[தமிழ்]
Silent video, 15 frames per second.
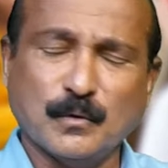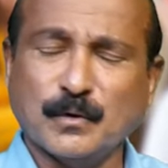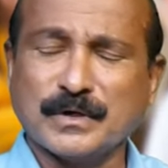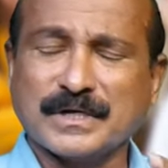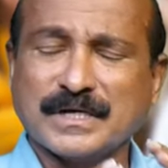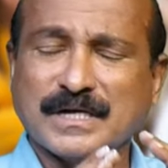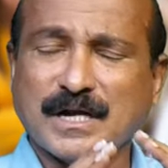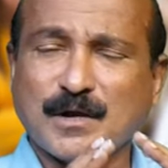
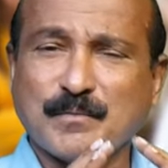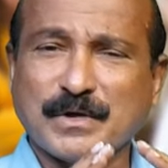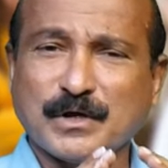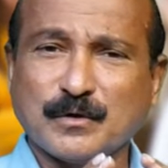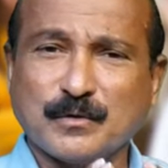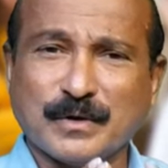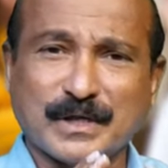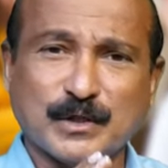ஒரு
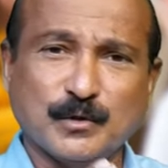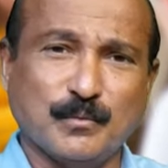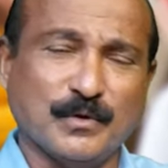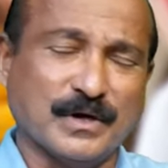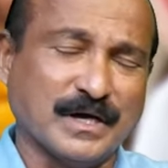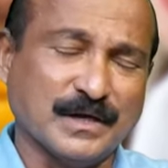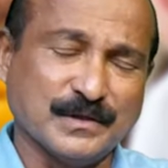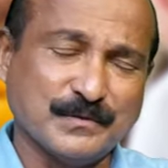நன்மையும் குறைந்து
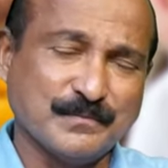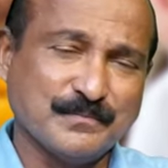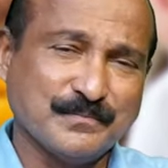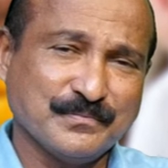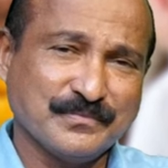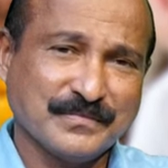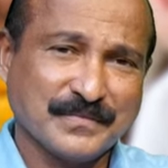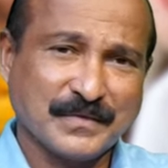போகாது
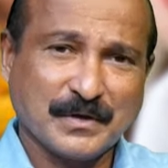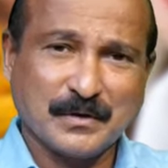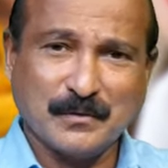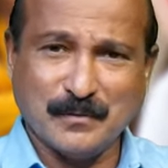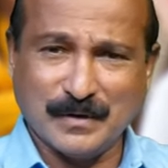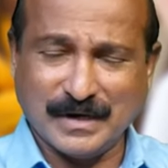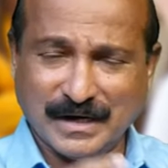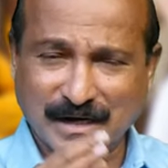
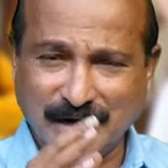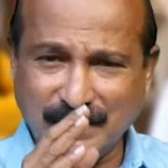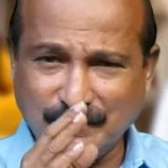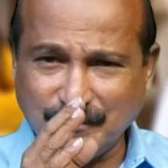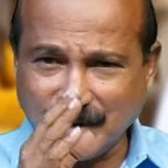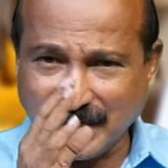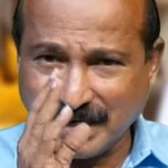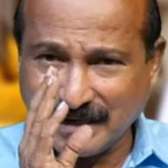உங்கள்
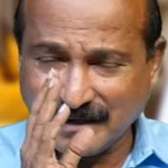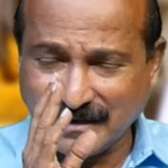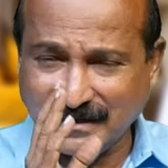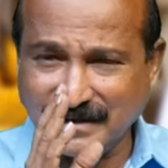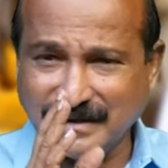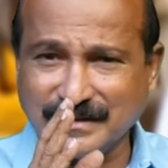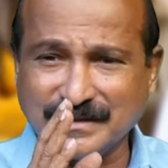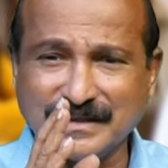லைஃப்பில்
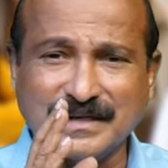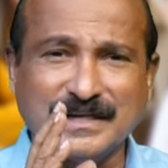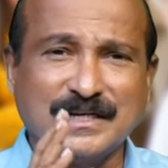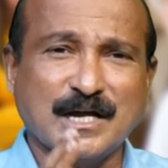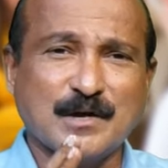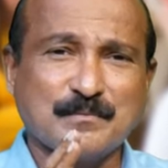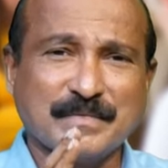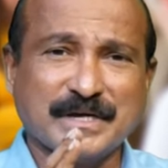எந்த
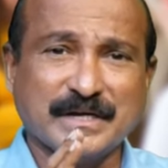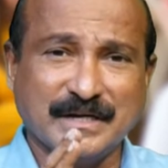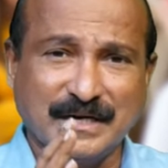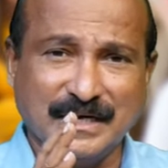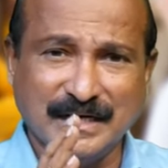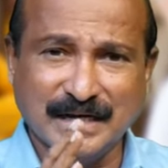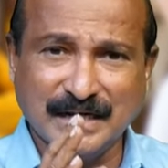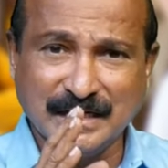நன்மை
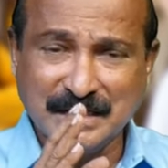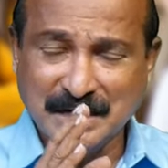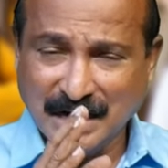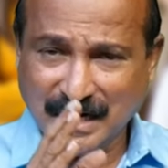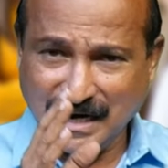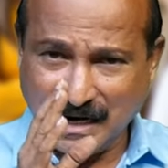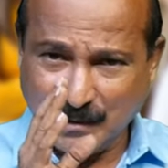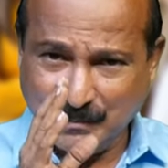இல்லை
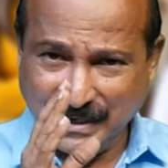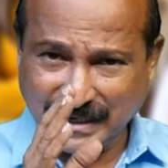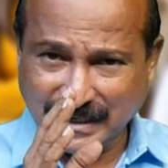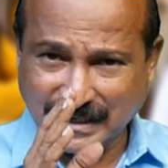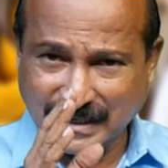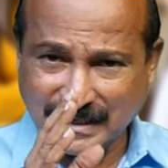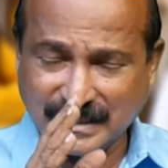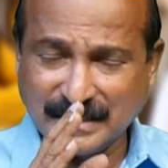
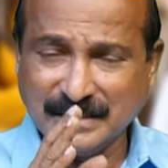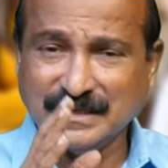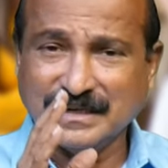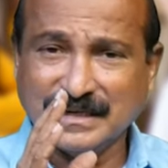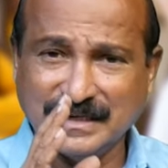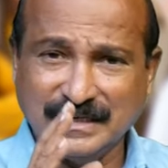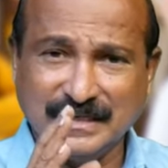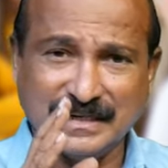அப்படிங்கிறத
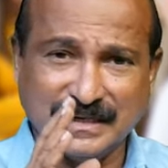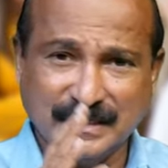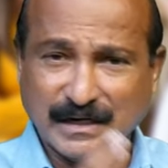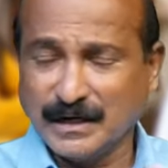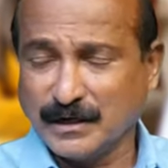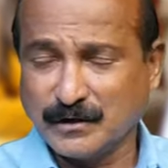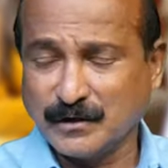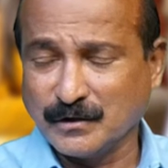நீங்கள்
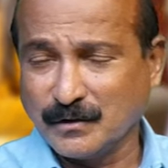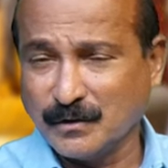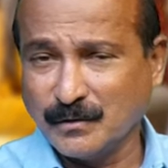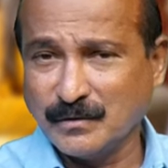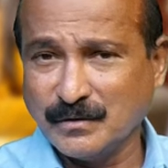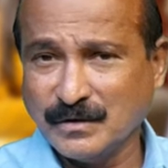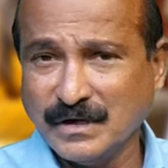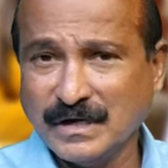
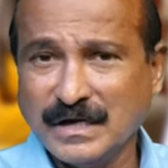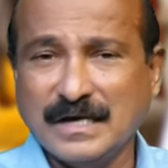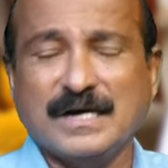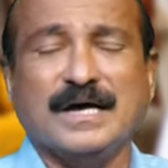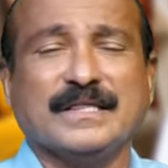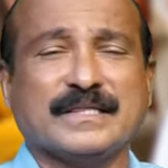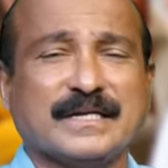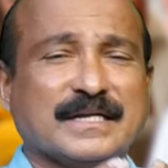நினைக்கிங்களோ
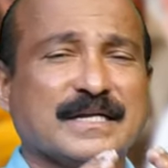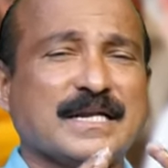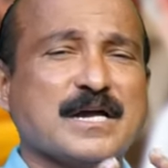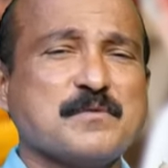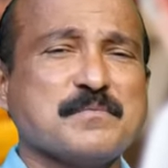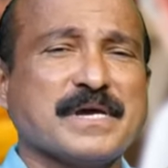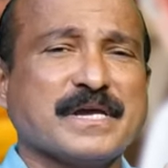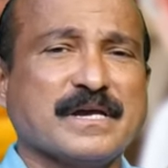அந்த
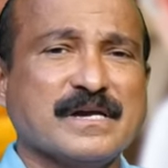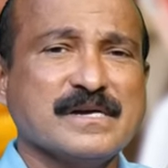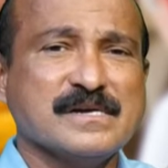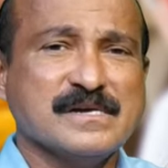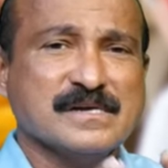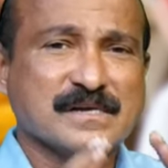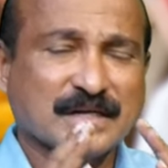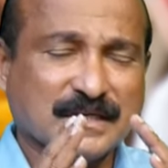நன்மையை
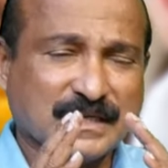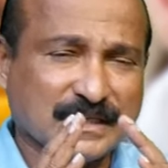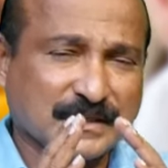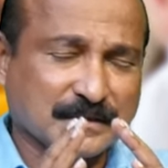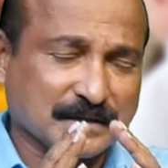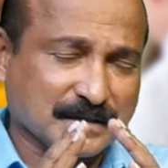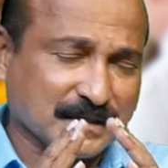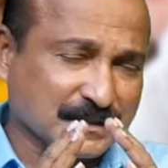
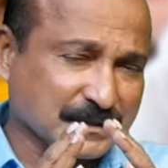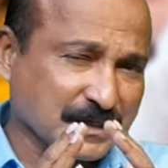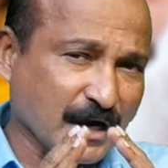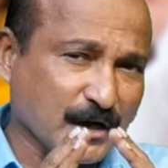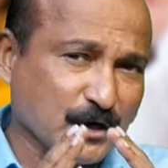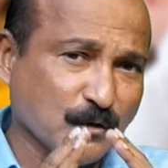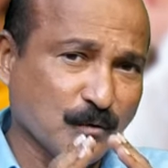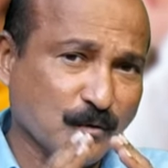கத்
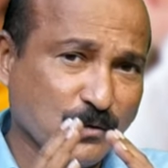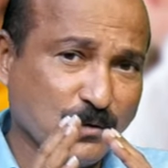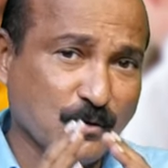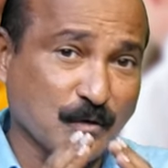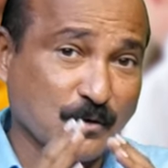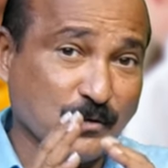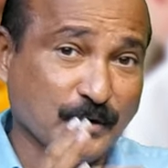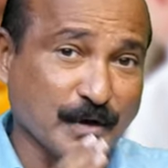கட்டாயம்
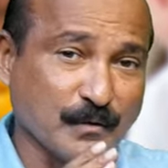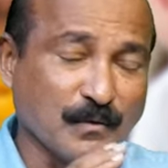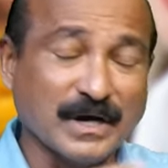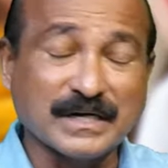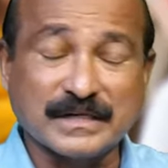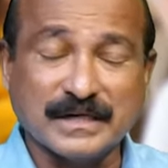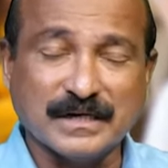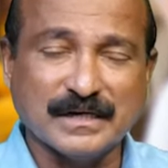உங்களுடைய
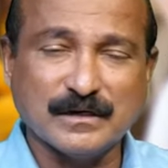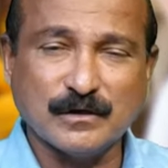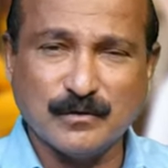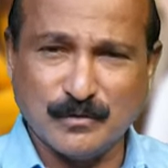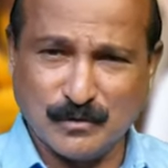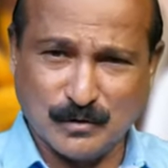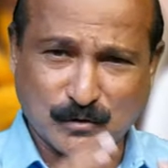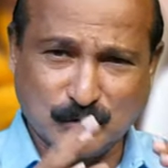வாழ்க்கையில்
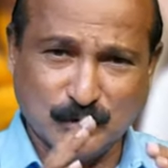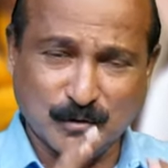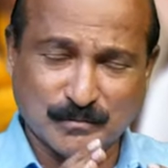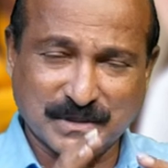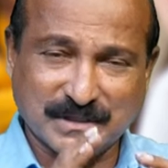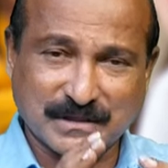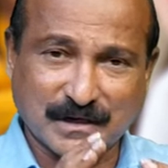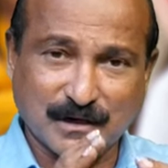உங்கள்
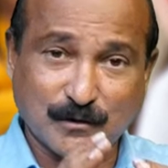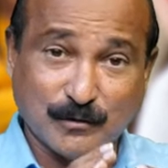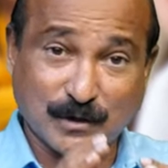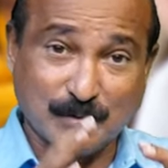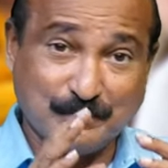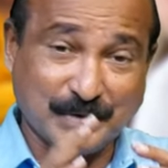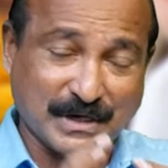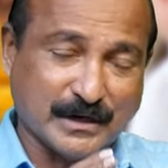குடும்பத்தில்
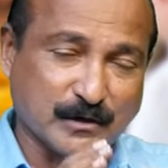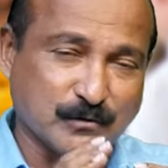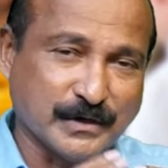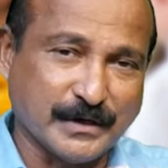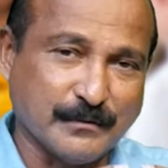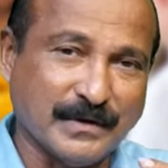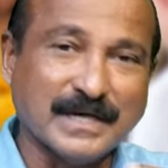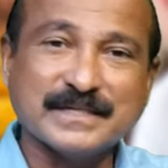உங்கள்
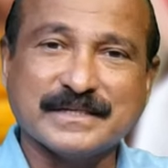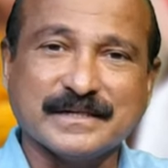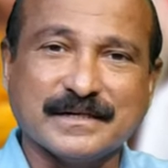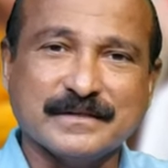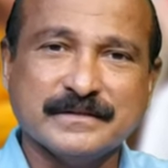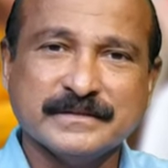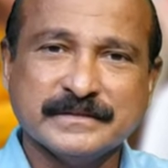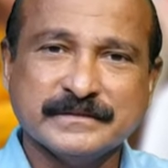பிள்ளைகளுடைய வாழ்க்கையில்